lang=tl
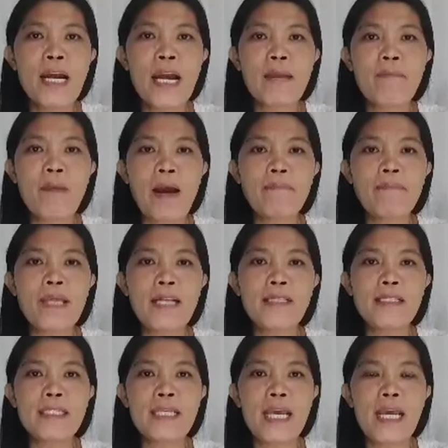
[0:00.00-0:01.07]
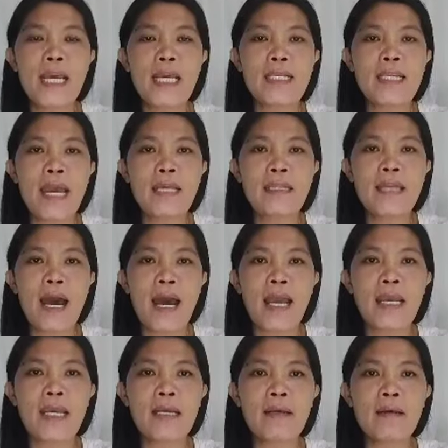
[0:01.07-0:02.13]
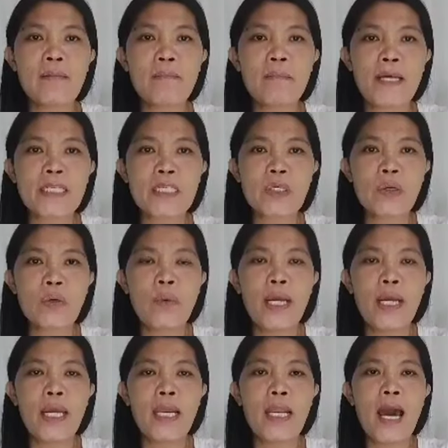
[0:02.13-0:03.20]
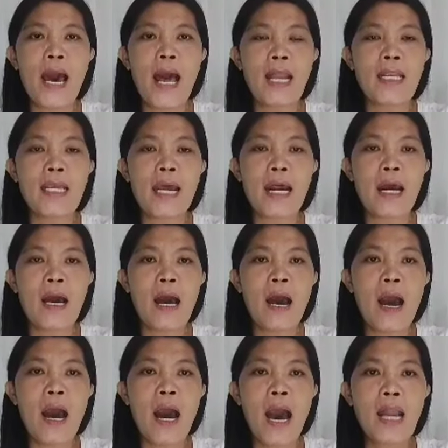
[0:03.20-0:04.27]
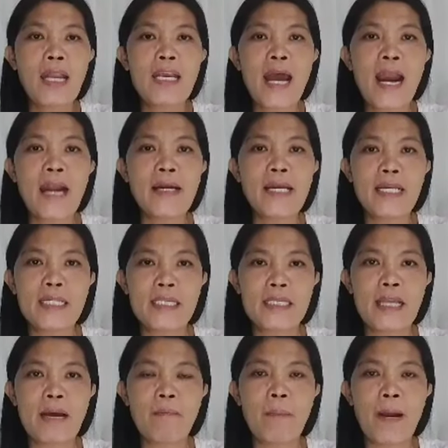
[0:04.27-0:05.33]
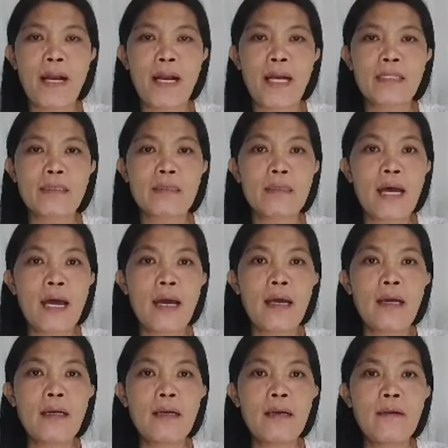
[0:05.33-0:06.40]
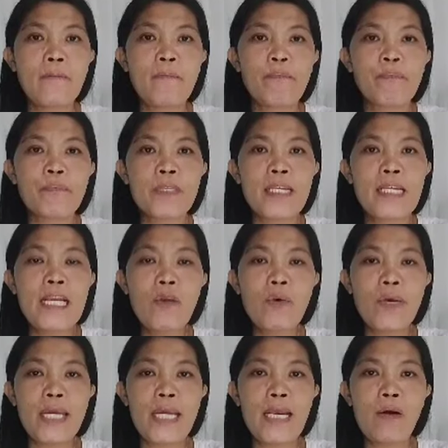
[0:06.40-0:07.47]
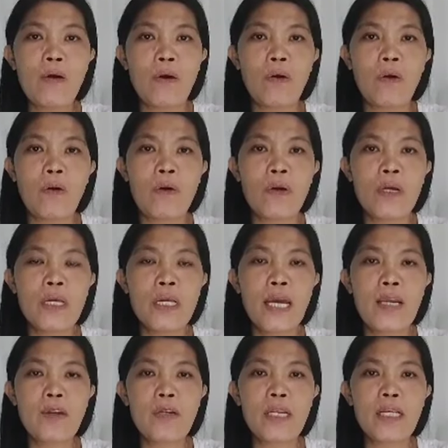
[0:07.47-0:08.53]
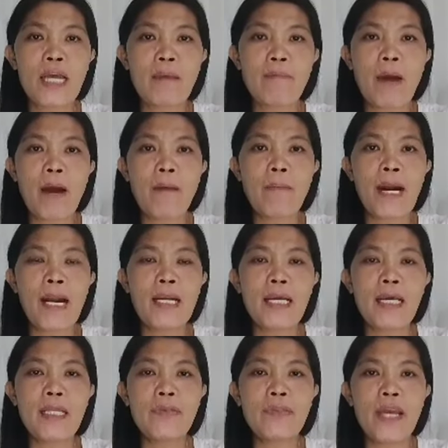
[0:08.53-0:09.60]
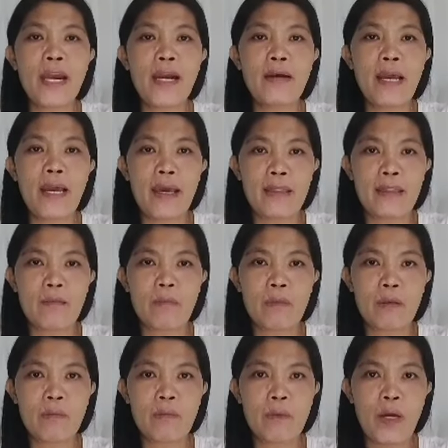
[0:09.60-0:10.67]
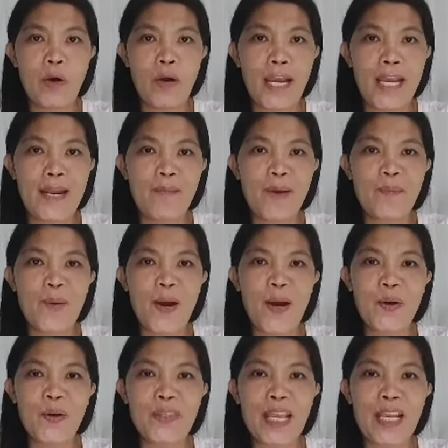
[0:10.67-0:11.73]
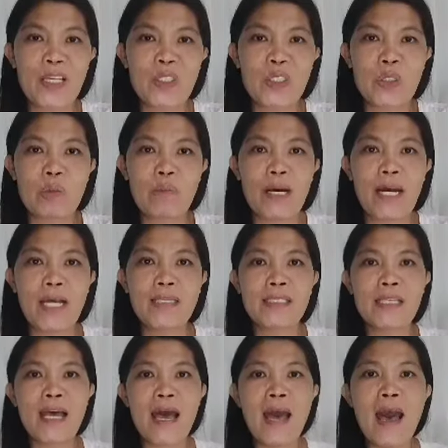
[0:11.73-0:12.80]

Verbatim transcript: Kay Ma'am Nancy Dayday Pascuin Halya, Halyaris ng Pangas ng Iloilo. Ganon din kay Ma'am Arlene Derek. Okay naman pa ako. Thank you so much.